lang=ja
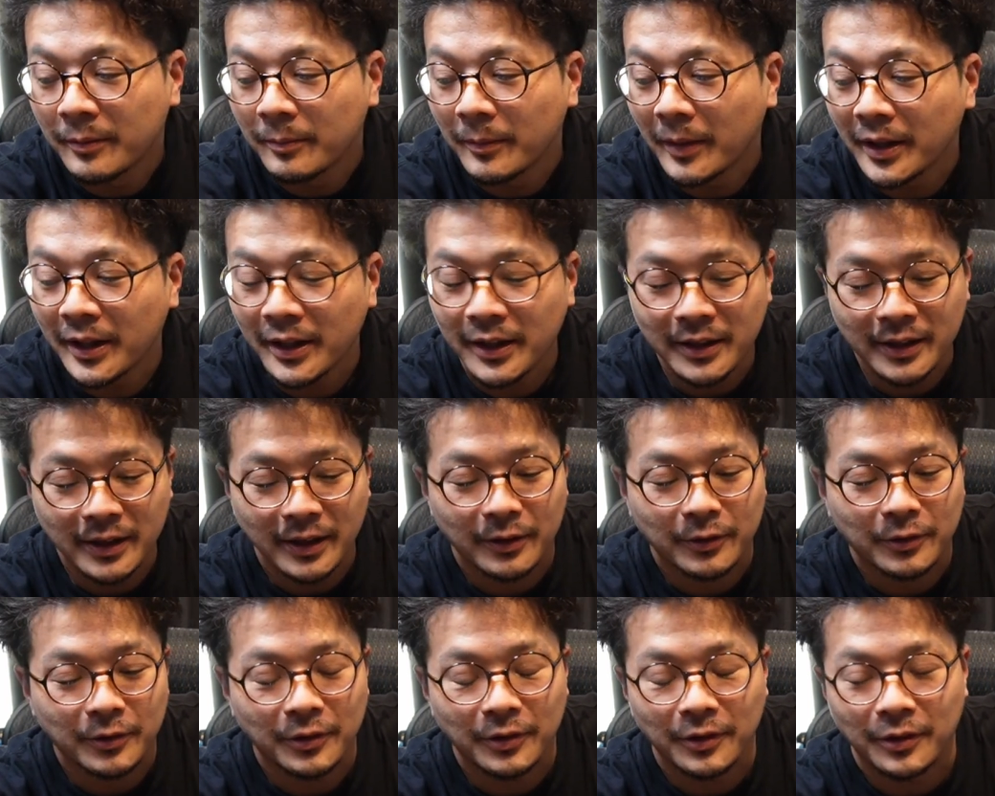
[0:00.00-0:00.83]
まあ、なん
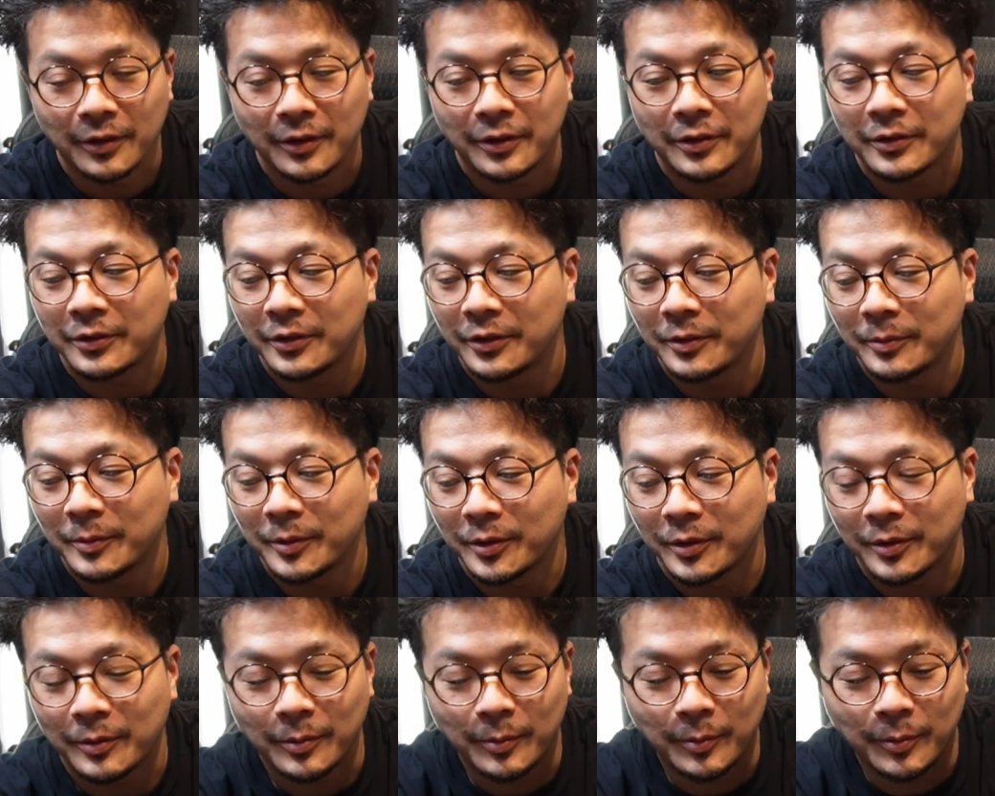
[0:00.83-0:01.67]
かこうこういうも
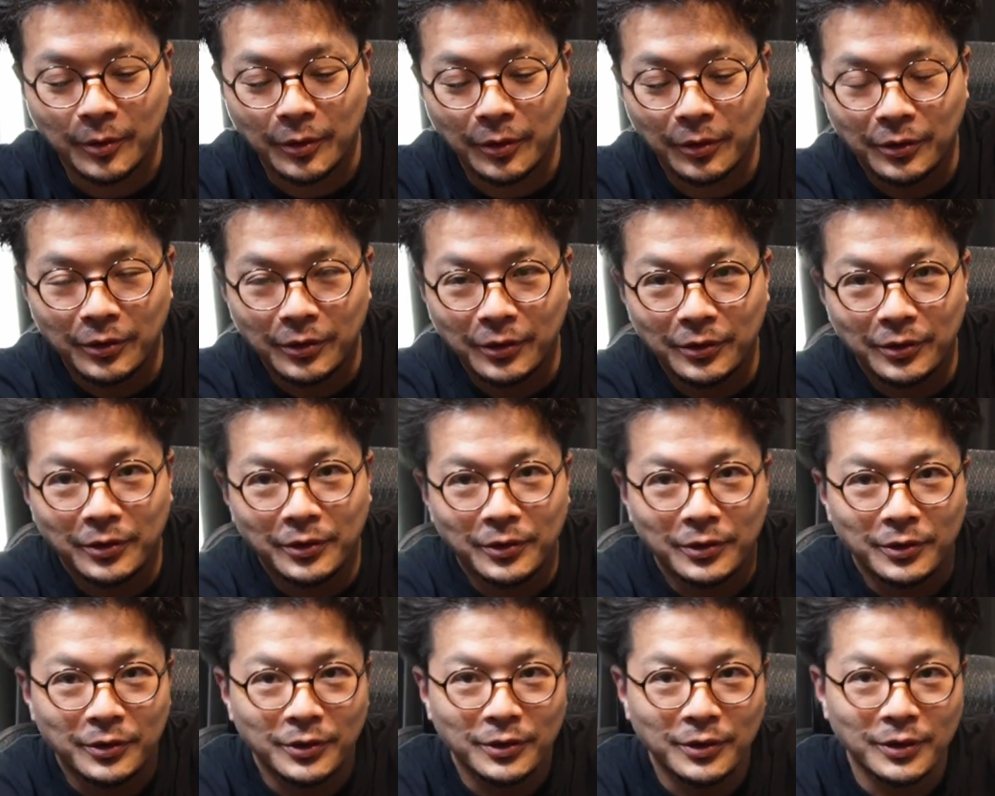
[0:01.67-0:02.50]
の
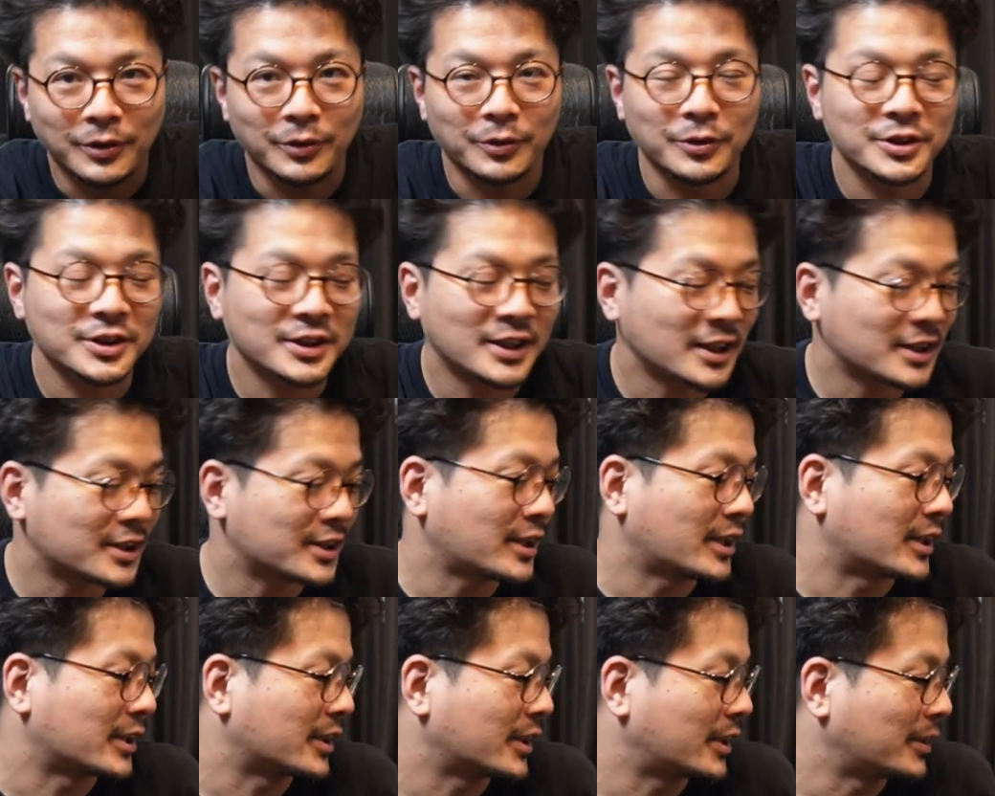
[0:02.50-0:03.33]
トントントントンって押し出し
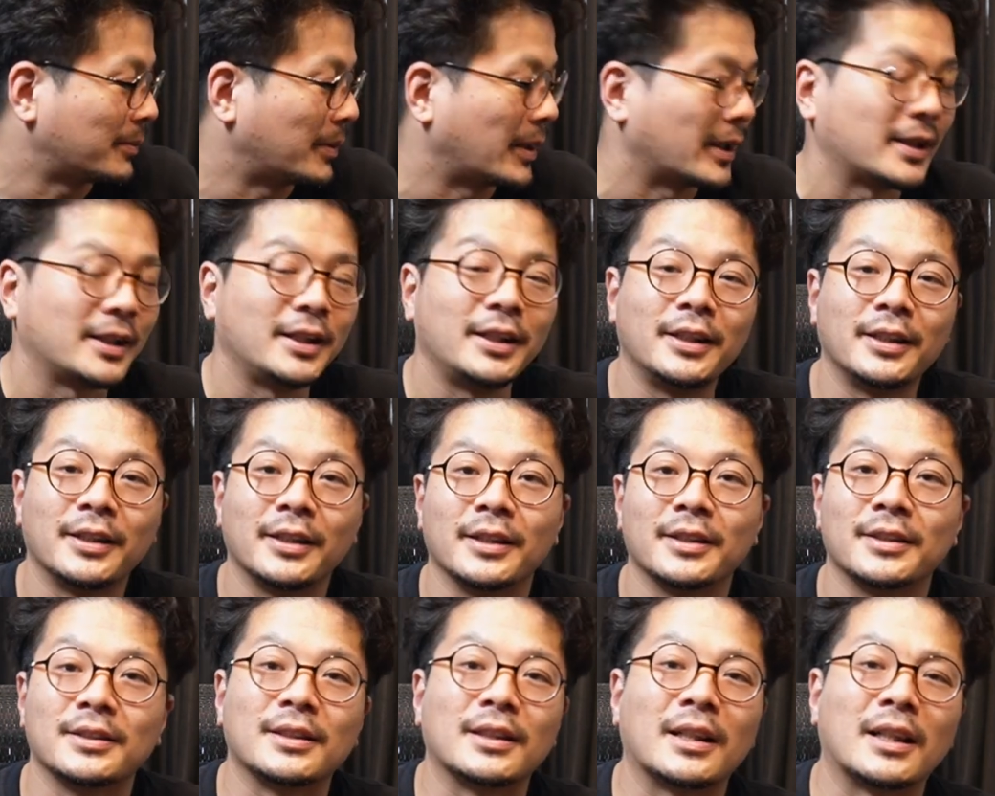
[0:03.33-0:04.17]
てあげればいいん
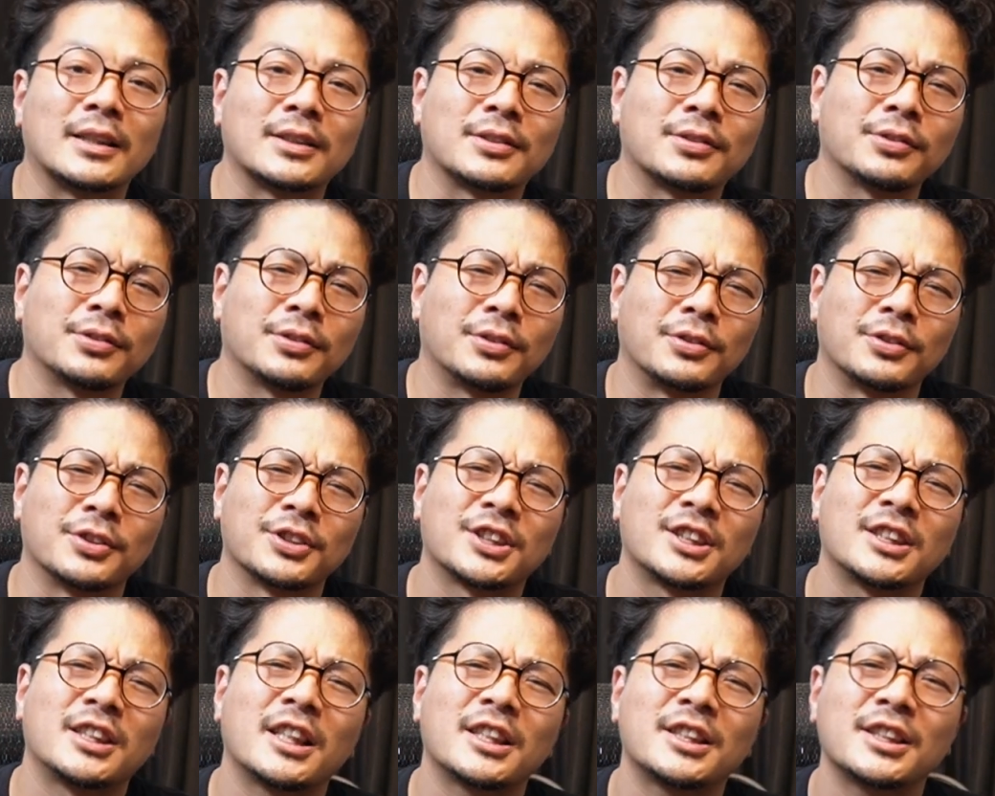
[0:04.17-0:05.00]
ですがその押
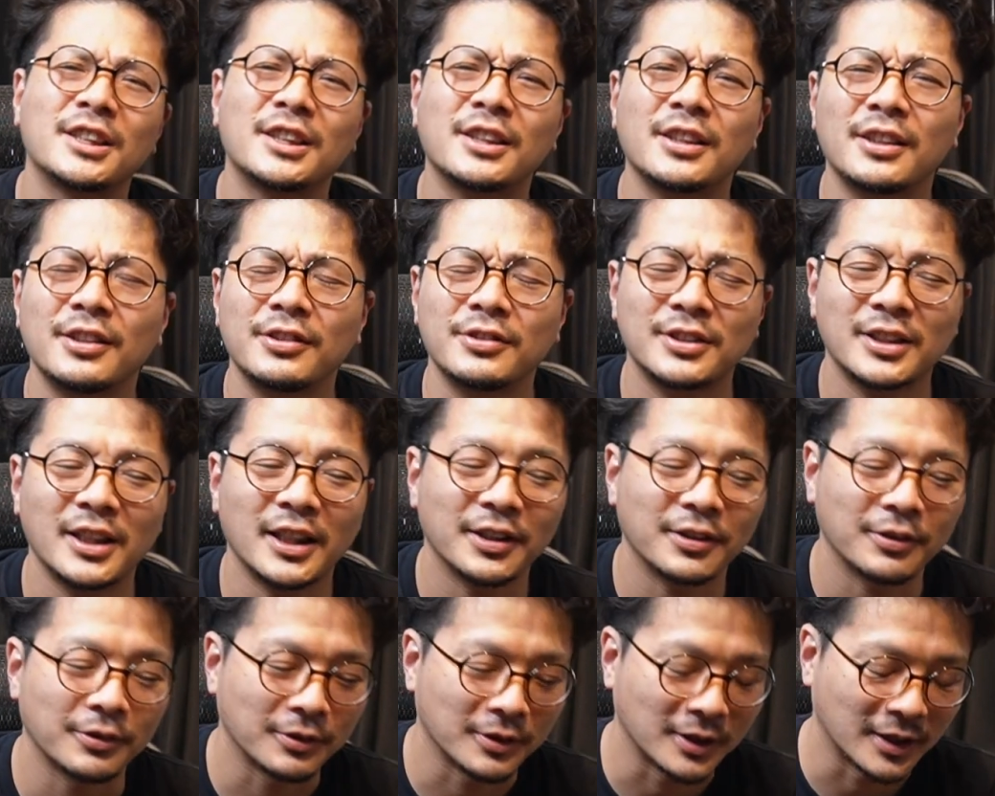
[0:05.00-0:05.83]
し出しっていう
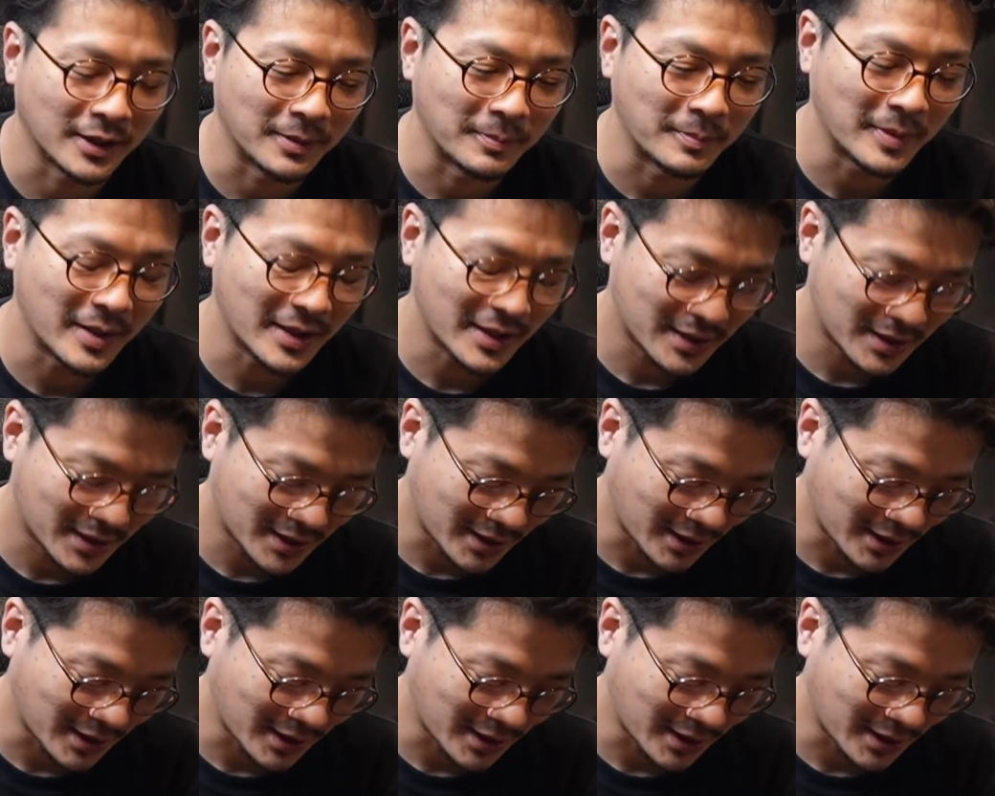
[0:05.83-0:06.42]
作業がねめ